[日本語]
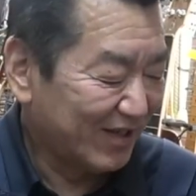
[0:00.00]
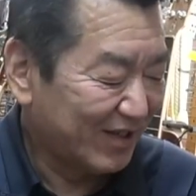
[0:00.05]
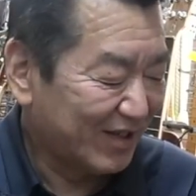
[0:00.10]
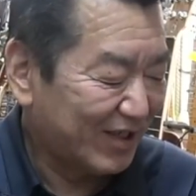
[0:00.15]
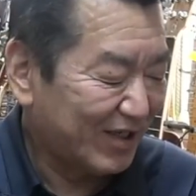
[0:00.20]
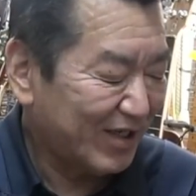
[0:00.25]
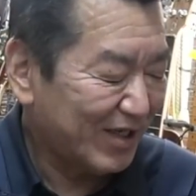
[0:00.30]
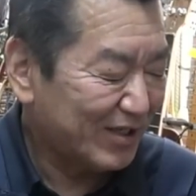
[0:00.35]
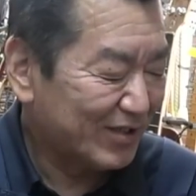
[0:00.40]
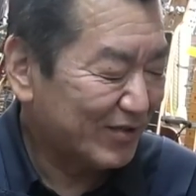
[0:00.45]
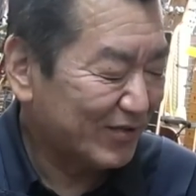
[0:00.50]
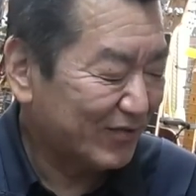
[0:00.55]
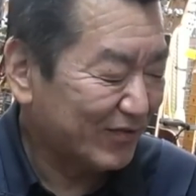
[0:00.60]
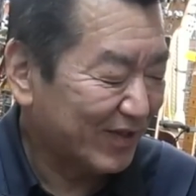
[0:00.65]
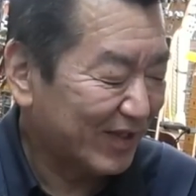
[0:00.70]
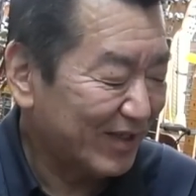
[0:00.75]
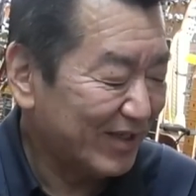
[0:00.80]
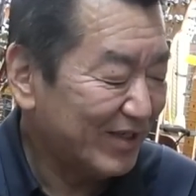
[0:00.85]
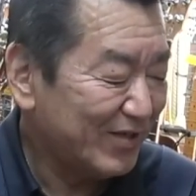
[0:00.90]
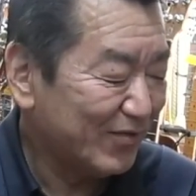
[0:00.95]
きやすく
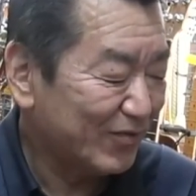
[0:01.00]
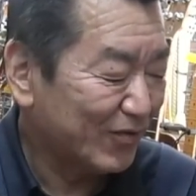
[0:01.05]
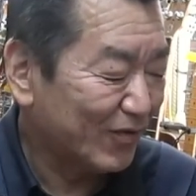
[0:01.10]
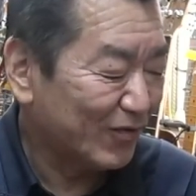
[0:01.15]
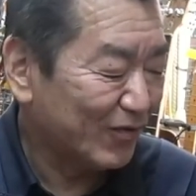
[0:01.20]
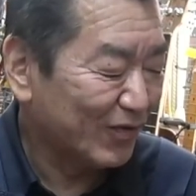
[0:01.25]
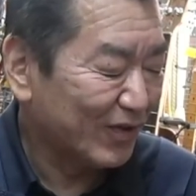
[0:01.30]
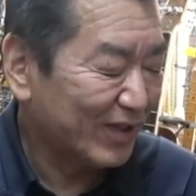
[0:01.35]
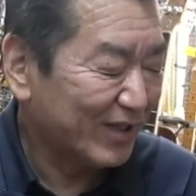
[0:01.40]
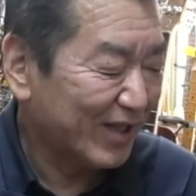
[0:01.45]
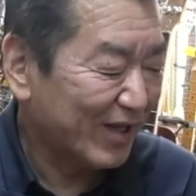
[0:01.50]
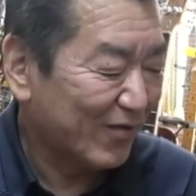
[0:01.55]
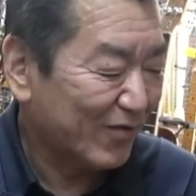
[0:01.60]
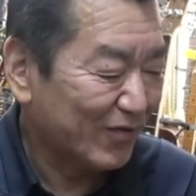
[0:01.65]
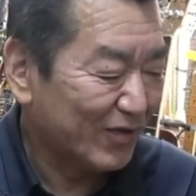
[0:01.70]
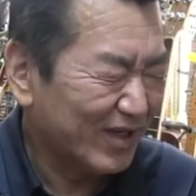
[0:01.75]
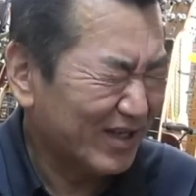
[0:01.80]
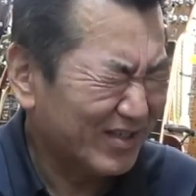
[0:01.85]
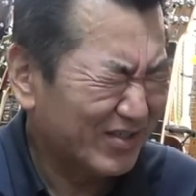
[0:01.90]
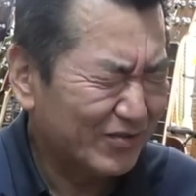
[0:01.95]
ていい音のギターを
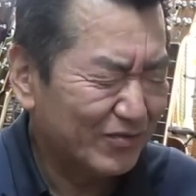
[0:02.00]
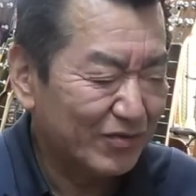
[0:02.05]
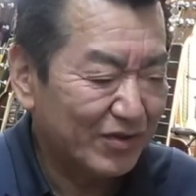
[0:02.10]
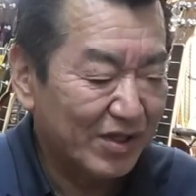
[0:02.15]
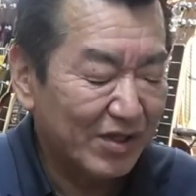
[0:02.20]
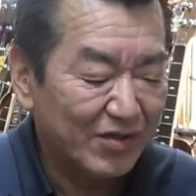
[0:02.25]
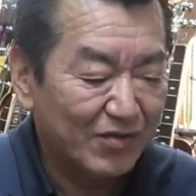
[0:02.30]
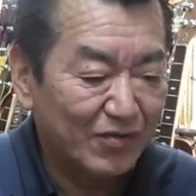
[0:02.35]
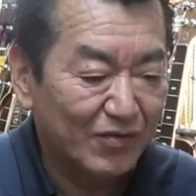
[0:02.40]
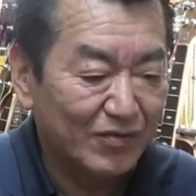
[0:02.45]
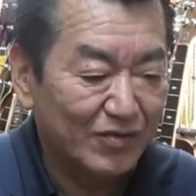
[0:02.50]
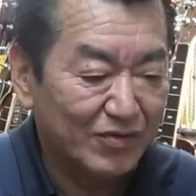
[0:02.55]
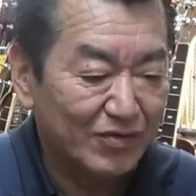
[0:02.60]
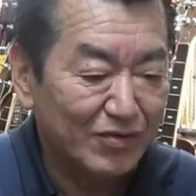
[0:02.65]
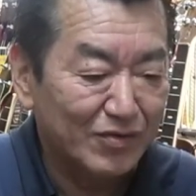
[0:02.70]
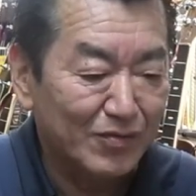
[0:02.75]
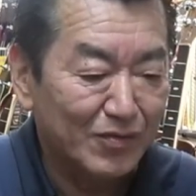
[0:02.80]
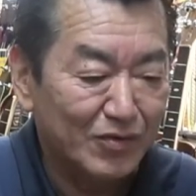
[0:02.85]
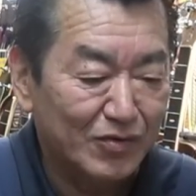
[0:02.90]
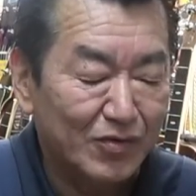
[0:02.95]
安く提供する
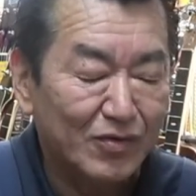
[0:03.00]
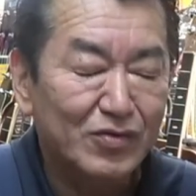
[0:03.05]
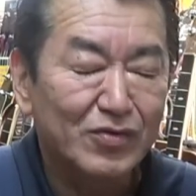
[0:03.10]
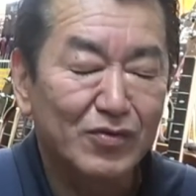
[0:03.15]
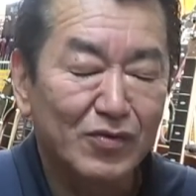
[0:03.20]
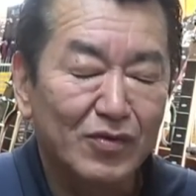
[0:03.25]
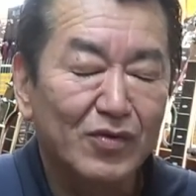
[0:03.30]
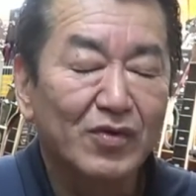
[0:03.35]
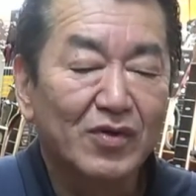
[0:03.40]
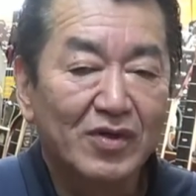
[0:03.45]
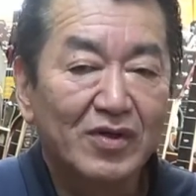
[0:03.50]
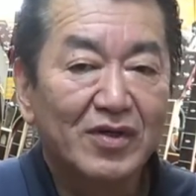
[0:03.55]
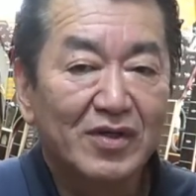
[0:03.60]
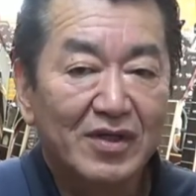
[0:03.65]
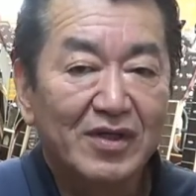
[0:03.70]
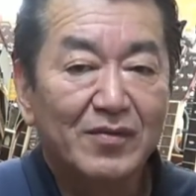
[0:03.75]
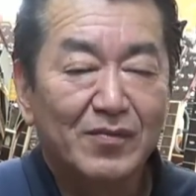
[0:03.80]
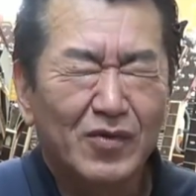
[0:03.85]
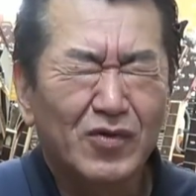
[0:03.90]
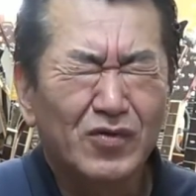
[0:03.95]
のも一つの
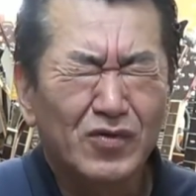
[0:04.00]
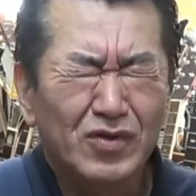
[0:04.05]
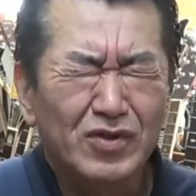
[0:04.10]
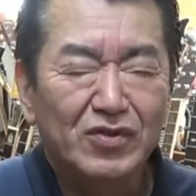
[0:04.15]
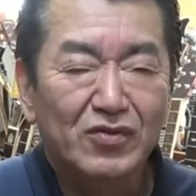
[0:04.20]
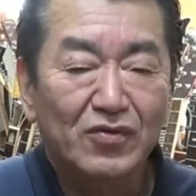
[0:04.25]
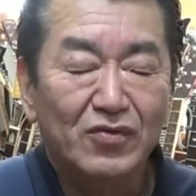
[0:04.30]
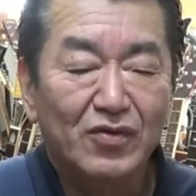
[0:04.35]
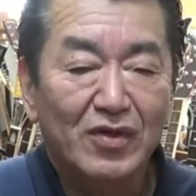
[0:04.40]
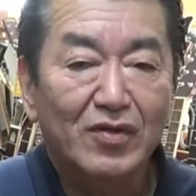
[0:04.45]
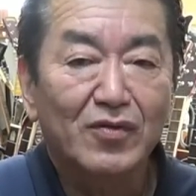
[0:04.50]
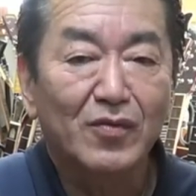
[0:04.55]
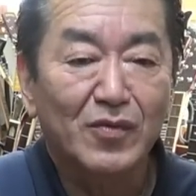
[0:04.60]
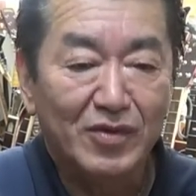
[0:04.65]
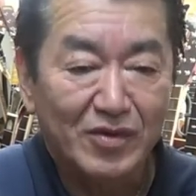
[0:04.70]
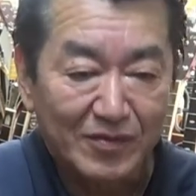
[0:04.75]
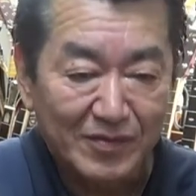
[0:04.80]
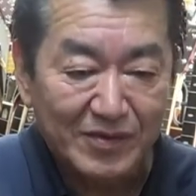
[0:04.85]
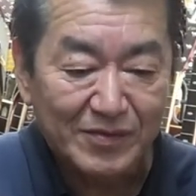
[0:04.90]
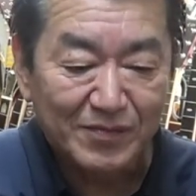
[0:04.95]
僕の仕事だと思っ
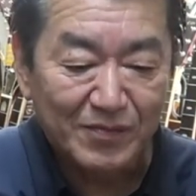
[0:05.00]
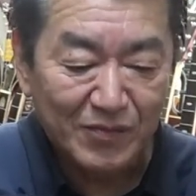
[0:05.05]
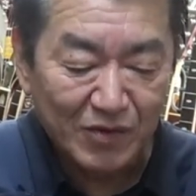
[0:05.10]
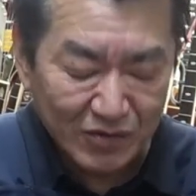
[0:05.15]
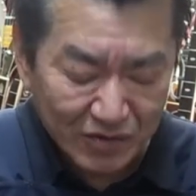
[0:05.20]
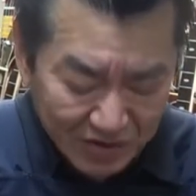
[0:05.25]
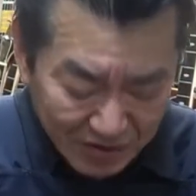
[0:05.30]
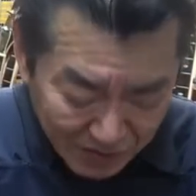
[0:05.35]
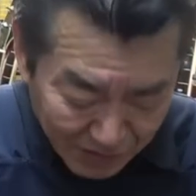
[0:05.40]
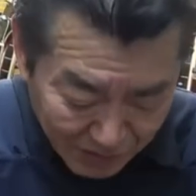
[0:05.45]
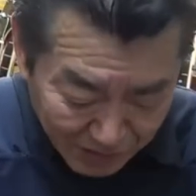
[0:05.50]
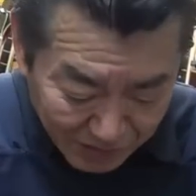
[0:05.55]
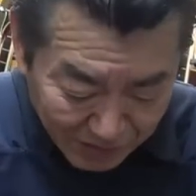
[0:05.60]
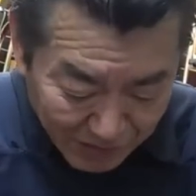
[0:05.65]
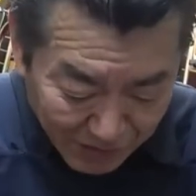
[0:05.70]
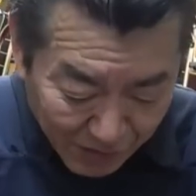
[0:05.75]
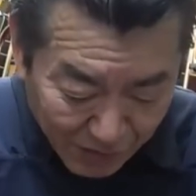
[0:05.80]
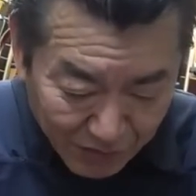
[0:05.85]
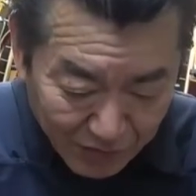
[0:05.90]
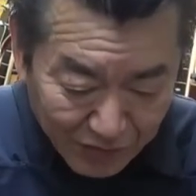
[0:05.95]
てますもちろん
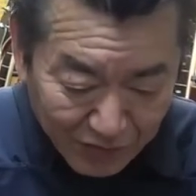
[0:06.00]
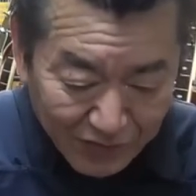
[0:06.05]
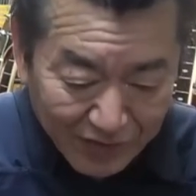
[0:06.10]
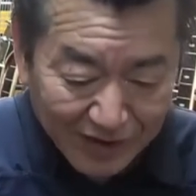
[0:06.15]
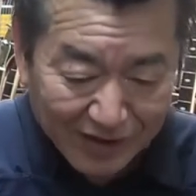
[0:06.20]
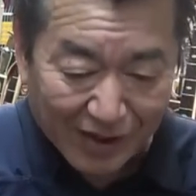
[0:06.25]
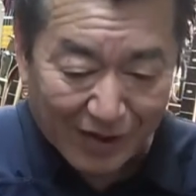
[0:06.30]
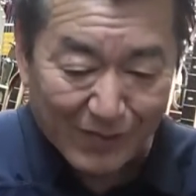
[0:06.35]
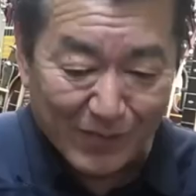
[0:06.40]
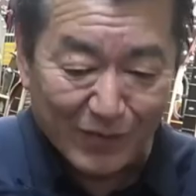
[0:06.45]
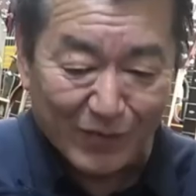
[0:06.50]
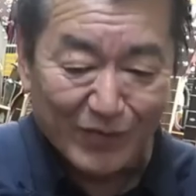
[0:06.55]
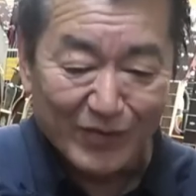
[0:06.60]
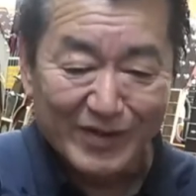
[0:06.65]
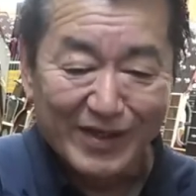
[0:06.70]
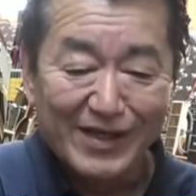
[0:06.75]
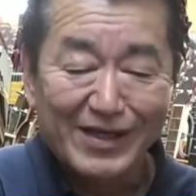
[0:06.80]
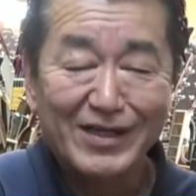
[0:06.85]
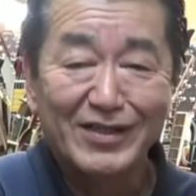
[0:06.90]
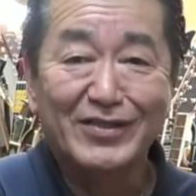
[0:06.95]
高級ギターも
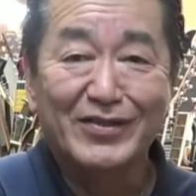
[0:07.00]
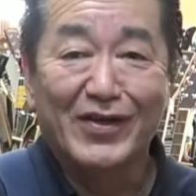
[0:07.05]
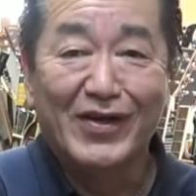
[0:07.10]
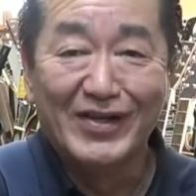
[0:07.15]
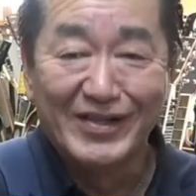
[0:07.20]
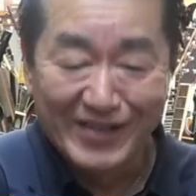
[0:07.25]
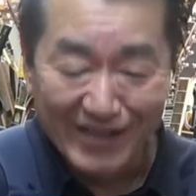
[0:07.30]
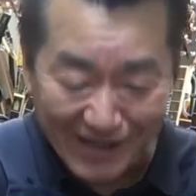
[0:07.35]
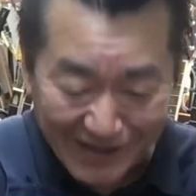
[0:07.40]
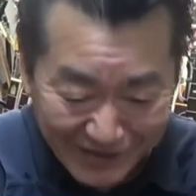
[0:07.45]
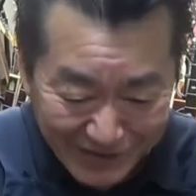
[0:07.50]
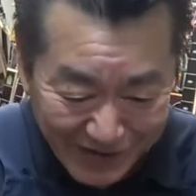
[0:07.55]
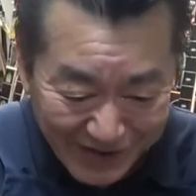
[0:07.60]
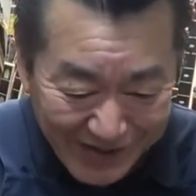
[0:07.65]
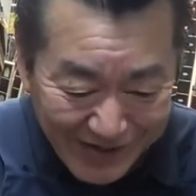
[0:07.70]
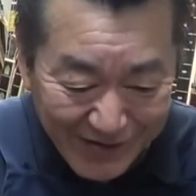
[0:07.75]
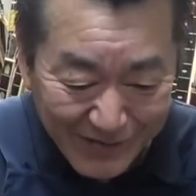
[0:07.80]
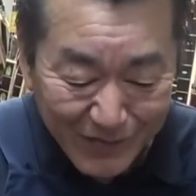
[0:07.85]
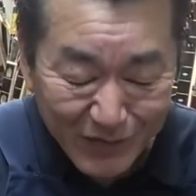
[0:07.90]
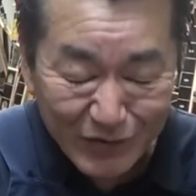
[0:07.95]
やらせてください
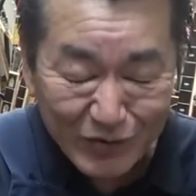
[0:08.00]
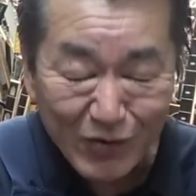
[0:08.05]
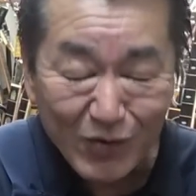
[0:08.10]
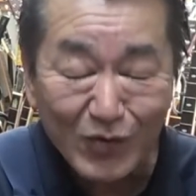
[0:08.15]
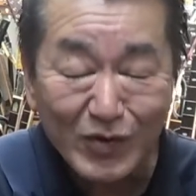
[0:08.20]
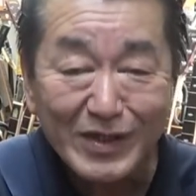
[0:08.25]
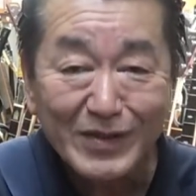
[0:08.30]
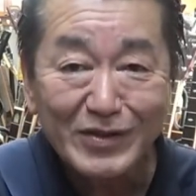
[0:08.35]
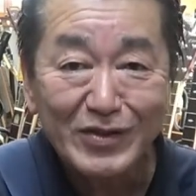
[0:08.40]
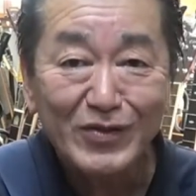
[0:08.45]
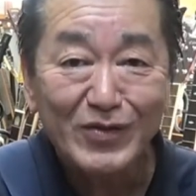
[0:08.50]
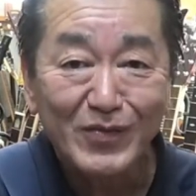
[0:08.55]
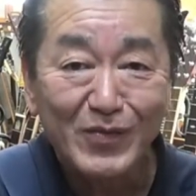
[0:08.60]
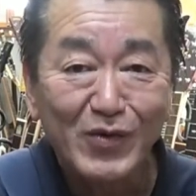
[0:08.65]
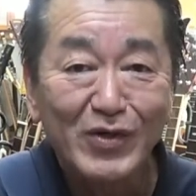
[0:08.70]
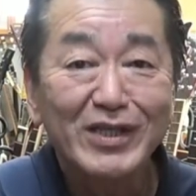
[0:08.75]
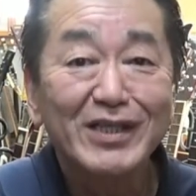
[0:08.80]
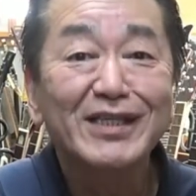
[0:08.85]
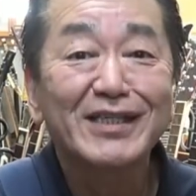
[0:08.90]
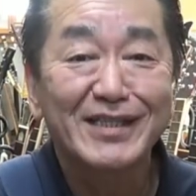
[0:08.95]
もうそこでちょっと
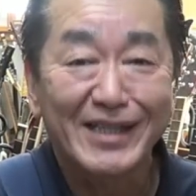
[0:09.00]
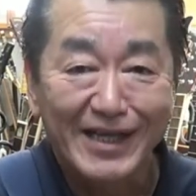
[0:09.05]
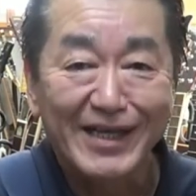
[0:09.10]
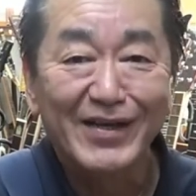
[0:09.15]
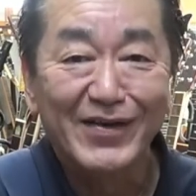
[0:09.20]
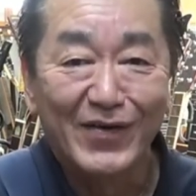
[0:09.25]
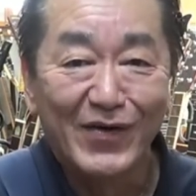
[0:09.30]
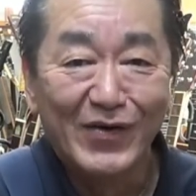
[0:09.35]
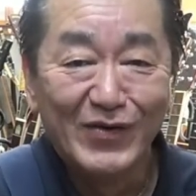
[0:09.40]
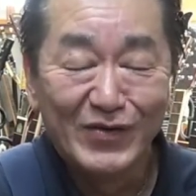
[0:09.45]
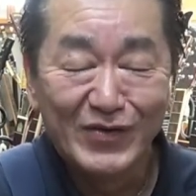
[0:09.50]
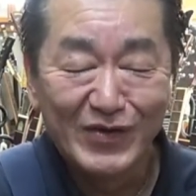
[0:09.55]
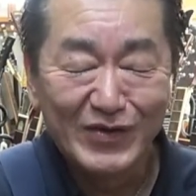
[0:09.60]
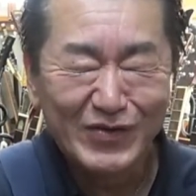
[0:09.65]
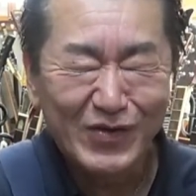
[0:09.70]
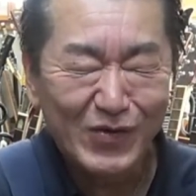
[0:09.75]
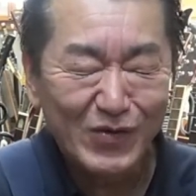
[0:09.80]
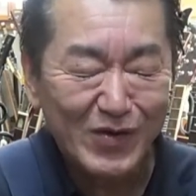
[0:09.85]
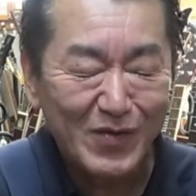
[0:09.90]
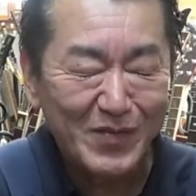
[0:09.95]
儲け出して本当に
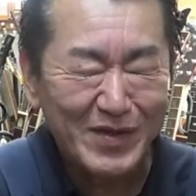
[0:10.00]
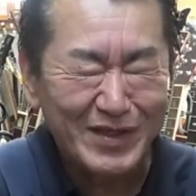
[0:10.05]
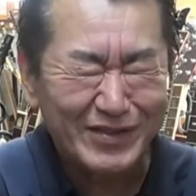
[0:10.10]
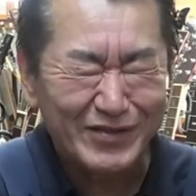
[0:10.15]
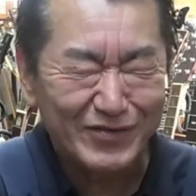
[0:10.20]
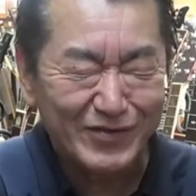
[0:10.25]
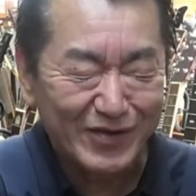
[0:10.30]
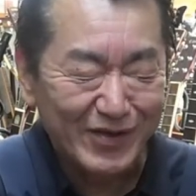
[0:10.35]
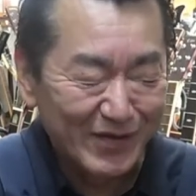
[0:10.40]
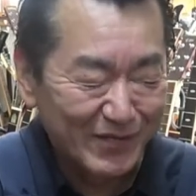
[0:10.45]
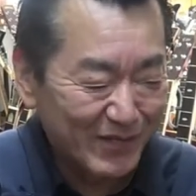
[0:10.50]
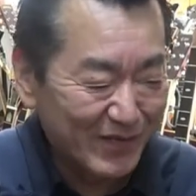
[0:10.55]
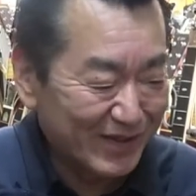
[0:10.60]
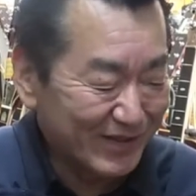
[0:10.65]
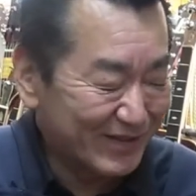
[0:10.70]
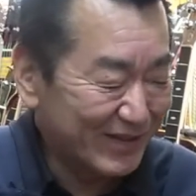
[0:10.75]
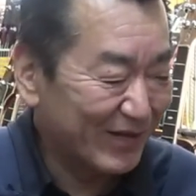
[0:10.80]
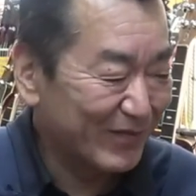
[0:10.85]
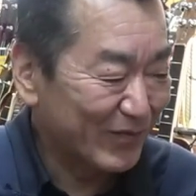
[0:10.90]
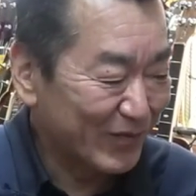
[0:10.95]
そこで飯
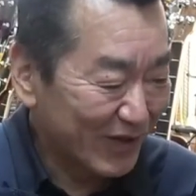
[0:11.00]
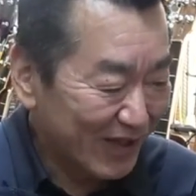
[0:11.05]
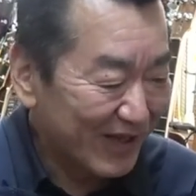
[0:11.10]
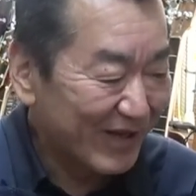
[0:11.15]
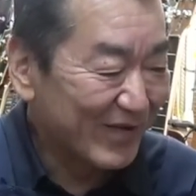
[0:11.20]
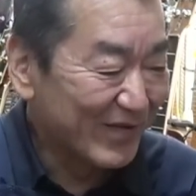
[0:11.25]
飯だもんね、